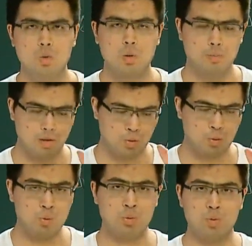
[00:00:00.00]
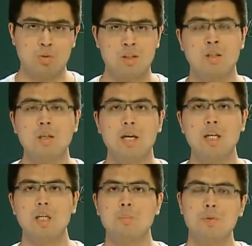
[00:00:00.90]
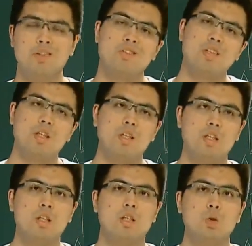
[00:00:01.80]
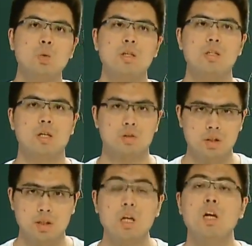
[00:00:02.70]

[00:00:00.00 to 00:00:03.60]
是我们的矩形 A B C D 的对角线，